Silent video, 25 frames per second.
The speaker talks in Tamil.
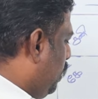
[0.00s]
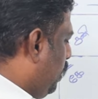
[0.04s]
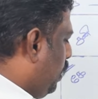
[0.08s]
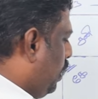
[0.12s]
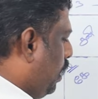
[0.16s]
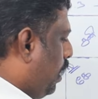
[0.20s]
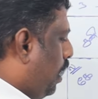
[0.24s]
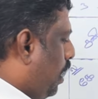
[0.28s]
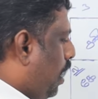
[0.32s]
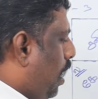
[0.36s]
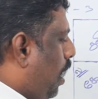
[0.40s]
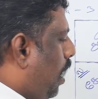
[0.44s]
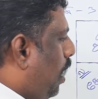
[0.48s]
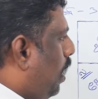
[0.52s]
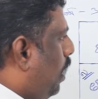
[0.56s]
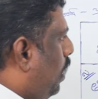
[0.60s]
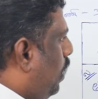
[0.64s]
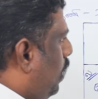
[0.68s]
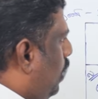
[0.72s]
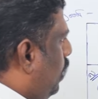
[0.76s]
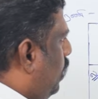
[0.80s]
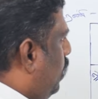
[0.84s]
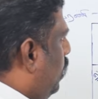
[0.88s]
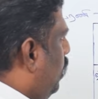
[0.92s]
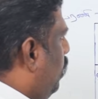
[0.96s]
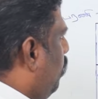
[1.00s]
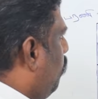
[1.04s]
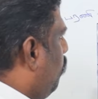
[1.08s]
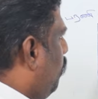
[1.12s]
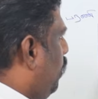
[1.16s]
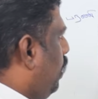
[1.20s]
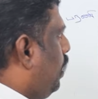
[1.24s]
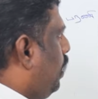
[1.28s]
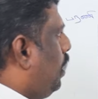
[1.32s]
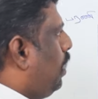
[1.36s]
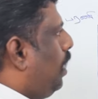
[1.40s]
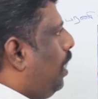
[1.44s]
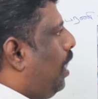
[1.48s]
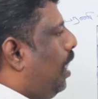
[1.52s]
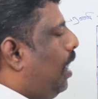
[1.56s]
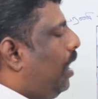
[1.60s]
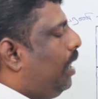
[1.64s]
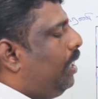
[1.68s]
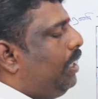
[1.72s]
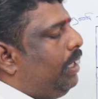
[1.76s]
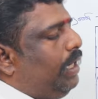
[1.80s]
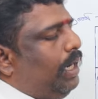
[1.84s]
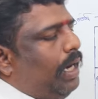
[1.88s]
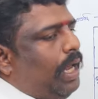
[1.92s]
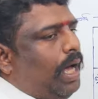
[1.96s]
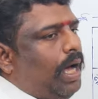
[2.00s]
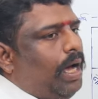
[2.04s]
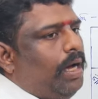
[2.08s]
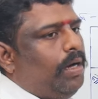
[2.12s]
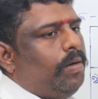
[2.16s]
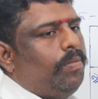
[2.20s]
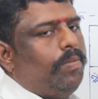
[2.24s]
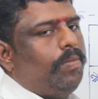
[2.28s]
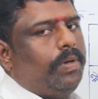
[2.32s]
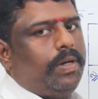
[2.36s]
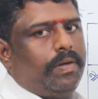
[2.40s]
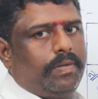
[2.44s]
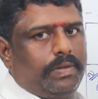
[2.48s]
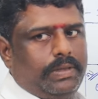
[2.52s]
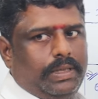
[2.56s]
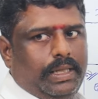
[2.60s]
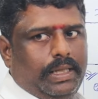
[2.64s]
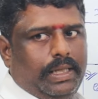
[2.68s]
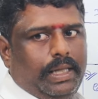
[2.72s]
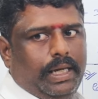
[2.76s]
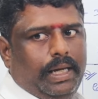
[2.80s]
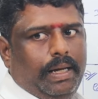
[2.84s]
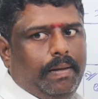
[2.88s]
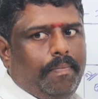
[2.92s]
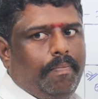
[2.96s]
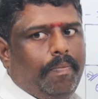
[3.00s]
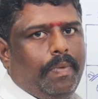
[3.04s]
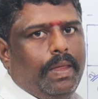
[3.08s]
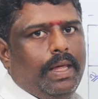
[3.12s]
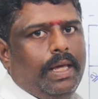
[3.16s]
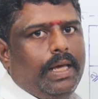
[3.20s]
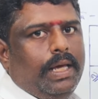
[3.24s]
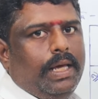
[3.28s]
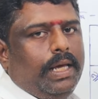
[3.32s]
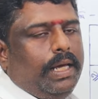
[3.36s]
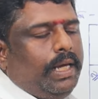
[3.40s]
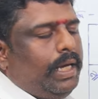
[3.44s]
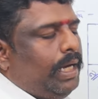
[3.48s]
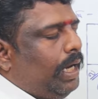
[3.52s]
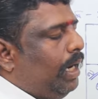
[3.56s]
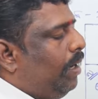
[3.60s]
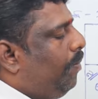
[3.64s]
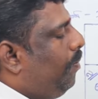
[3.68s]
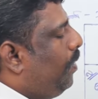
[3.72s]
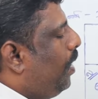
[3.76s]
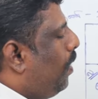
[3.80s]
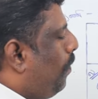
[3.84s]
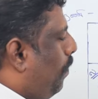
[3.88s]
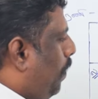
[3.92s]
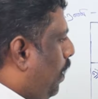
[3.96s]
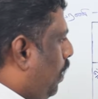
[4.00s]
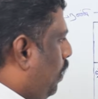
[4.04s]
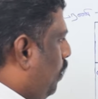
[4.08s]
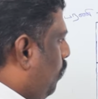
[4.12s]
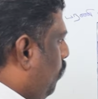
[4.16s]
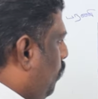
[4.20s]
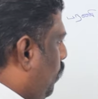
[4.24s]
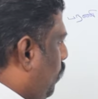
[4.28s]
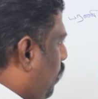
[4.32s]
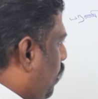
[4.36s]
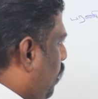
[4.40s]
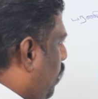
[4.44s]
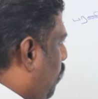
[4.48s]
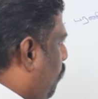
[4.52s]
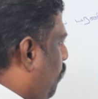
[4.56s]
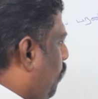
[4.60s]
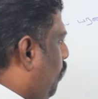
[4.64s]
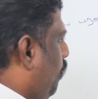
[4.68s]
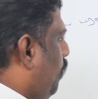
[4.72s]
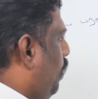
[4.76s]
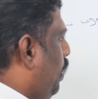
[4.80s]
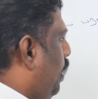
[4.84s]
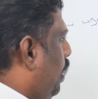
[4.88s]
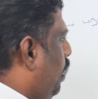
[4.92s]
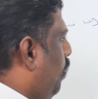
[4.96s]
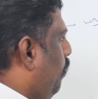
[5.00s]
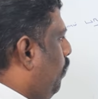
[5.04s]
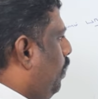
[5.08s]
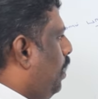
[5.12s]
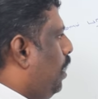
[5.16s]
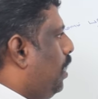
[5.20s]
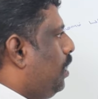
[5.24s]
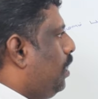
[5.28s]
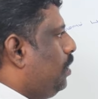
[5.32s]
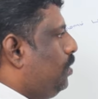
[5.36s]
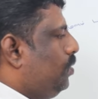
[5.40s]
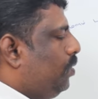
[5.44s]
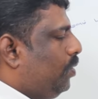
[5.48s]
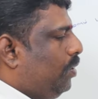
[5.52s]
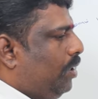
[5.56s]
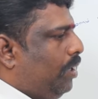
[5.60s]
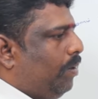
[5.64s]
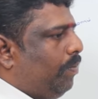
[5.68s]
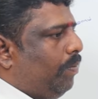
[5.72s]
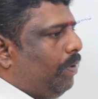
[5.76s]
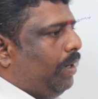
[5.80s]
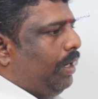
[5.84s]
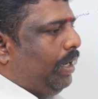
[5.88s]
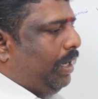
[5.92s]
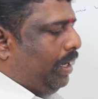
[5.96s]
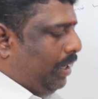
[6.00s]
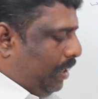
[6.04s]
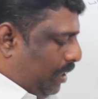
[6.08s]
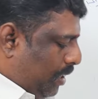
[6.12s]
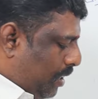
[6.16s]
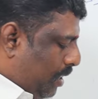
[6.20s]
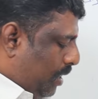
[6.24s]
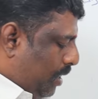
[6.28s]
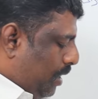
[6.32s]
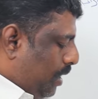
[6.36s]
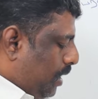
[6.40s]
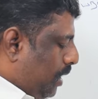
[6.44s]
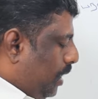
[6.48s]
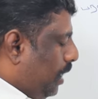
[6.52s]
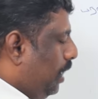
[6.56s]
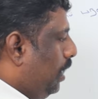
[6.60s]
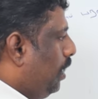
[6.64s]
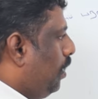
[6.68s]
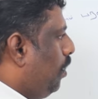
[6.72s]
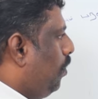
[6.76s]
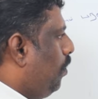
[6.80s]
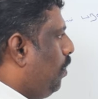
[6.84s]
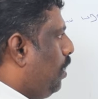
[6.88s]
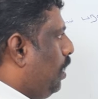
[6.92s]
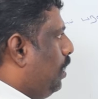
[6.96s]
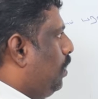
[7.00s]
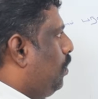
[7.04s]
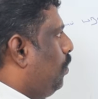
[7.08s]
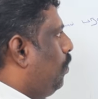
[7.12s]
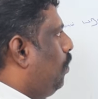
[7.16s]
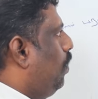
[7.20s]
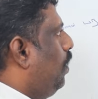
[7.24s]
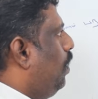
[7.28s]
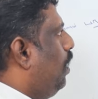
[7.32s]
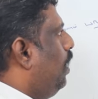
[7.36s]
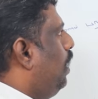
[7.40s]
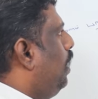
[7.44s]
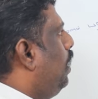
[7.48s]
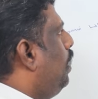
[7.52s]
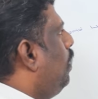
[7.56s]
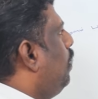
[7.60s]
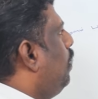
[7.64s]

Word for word: இந்த காலகட்டத்தையும் இத்தனை ஆண்டுகள் ஆகுன்ற விஷயத்தையும் எளிமையாக பார்க்க முடியும் அப்படி ஒரு எளிமையான ஜோதிட முறையை நீங்களும் கற்றுக்கொள்ள